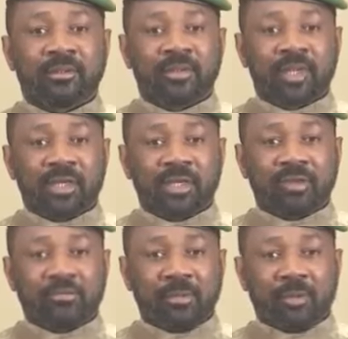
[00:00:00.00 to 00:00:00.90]
je rends
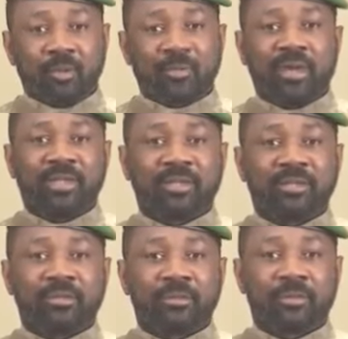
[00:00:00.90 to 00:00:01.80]
un vibrant
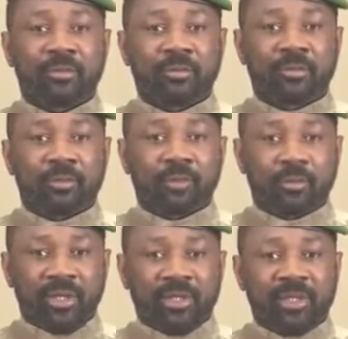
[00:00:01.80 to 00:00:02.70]
hommage
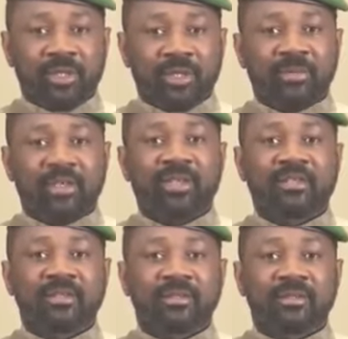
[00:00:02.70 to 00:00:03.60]
au père de
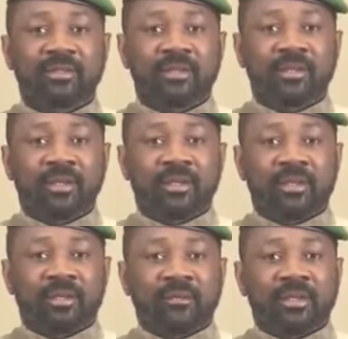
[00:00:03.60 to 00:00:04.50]
l'indépendance
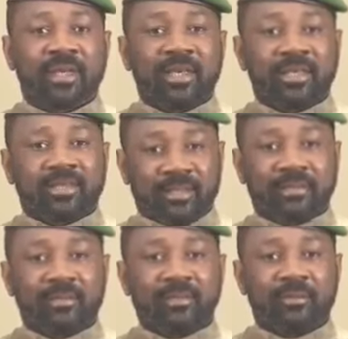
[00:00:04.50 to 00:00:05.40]
avec à leur
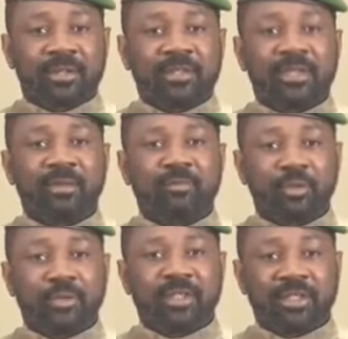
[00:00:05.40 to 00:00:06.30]
tête le président
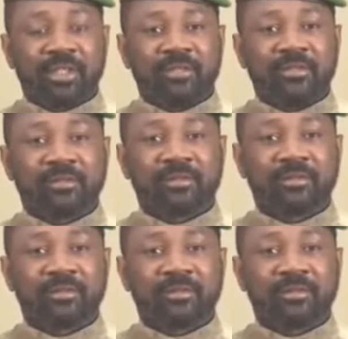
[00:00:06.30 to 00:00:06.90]
Moudou Keïta.